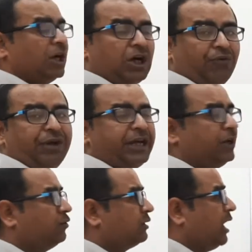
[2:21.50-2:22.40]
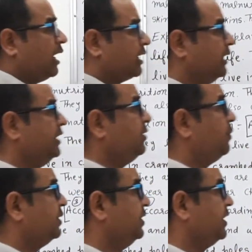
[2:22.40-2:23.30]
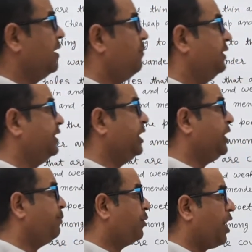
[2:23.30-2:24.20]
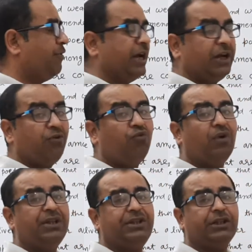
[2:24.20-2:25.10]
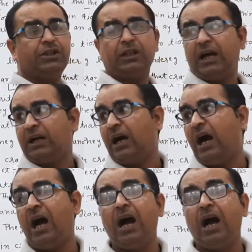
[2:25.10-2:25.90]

कवि के अनुसार गंदी बस्ती के बच्चे डिप्राइव्ड यानी वंचितता का